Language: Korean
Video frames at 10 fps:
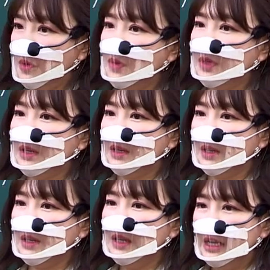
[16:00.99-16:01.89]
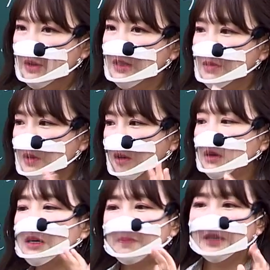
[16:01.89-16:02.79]
모의고사들은 선생님이
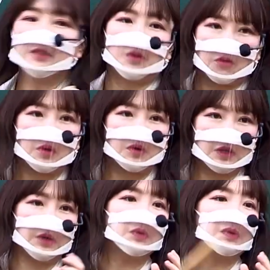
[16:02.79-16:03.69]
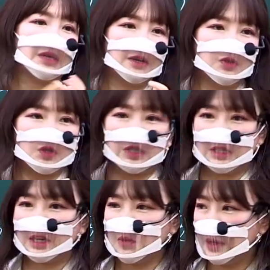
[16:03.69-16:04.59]
언급하는 정도 네 이렇게 쭉
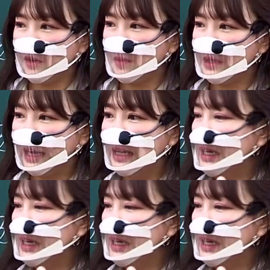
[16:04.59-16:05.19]
진행이 될 겁니다.